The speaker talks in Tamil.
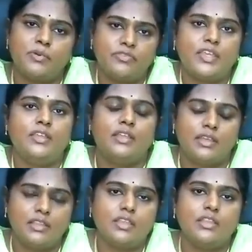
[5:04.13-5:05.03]
இப்போ ஃபெயில்
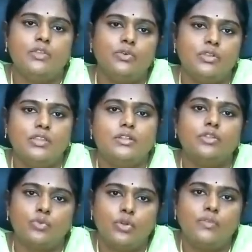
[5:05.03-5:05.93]
அதாவது ஏதாவது ஒரு
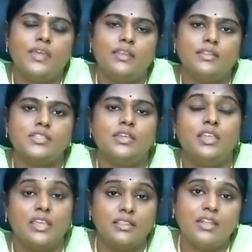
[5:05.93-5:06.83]
விதத்தில் தோல்வி
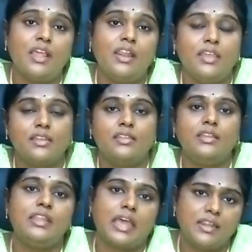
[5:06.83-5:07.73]
ஆயிருந்துச்சுன்னா எதனால்
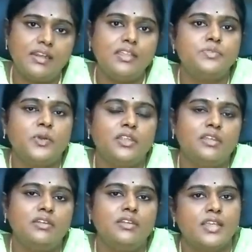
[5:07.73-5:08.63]
ஆயிருக்குன்னு அதை அனலைஸ்
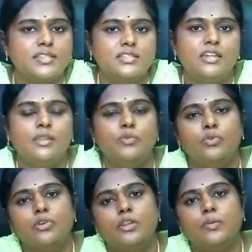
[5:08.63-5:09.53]
பண்ணிவிட்டு நெக்ஸ்ட் அட்டம்
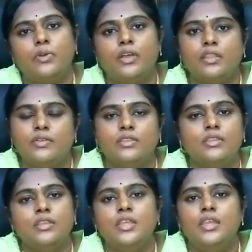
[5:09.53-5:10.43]
கொடுக்குறப்போ அதை
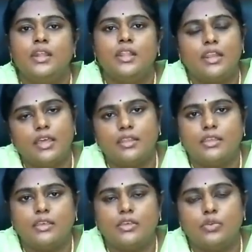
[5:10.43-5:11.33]
வந்து நல்லா
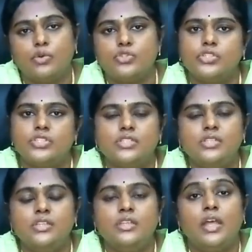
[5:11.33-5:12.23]
நீங்கள் யோசித்து
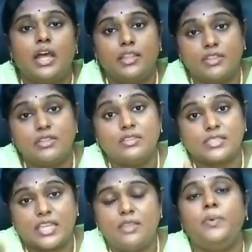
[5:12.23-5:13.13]
அதை வந்து
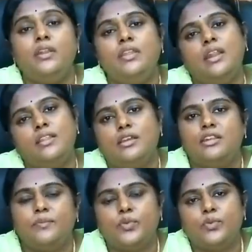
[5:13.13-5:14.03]
சரி பண்ணி அடுத்த
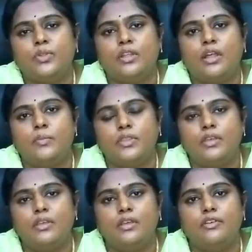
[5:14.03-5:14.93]
அட்டம் கொடுங்க அப்போ
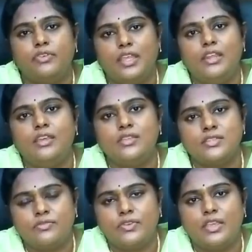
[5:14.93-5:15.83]
தான் ஃபெயிலியர்
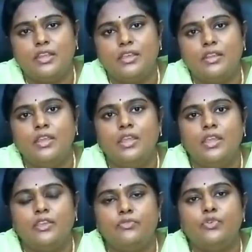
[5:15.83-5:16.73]
இஸ் அ ஃபெயிலியர்
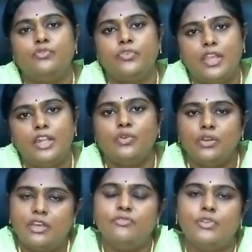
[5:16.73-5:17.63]
இஃப் யூ ஃபெயில் டு
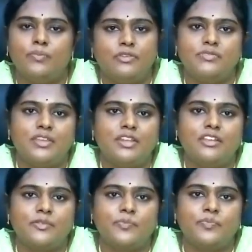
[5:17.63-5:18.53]
லேர்ன் ஃப்ரம் த ஃபெயிலியர்